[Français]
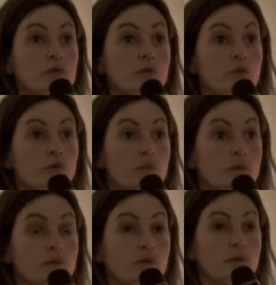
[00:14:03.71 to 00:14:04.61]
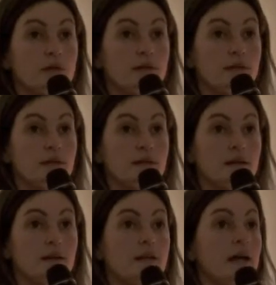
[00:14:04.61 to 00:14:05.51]
de le comprendre,
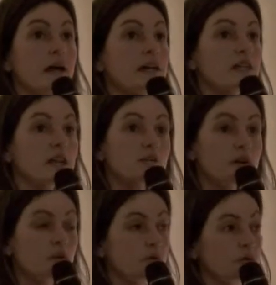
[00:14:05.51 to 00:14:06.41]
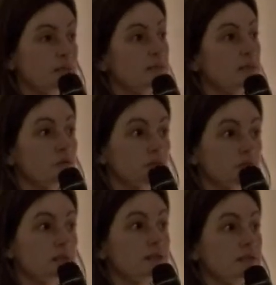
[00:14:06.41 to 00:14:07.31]
quoi. Hein à chaque fois qu'on crée des,
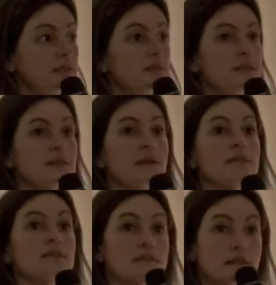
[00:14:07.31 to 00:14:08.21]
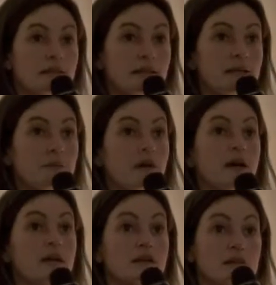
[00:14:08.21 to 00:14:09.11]
des city stades, des skate
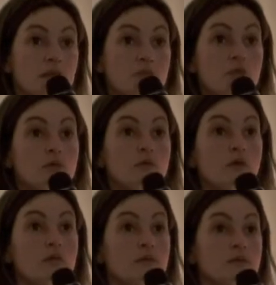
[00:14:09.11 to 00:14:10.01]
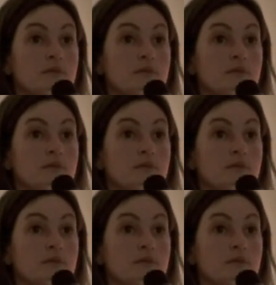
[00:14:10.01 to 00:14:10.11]
skateparks, des boulots de robe,